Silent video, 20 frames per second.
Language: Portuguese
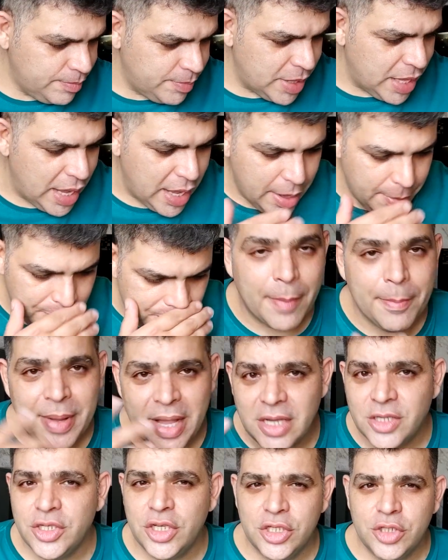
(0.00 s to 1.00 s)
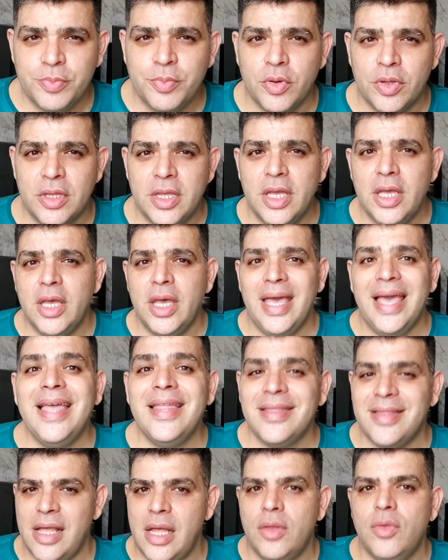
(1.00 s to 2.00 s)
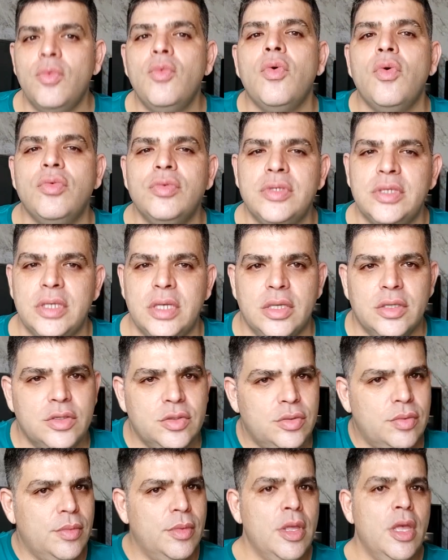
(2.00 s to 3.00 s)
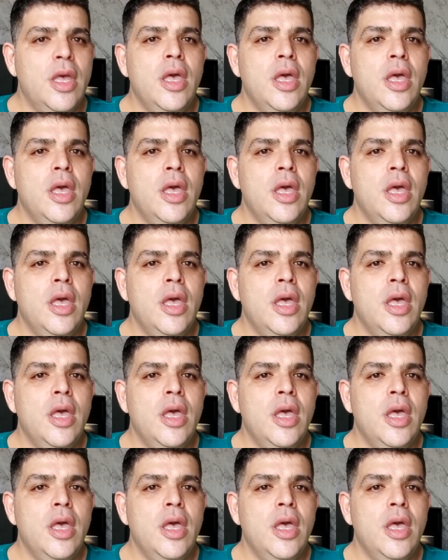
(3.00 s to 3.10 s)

para a gente poder entrar num consenso.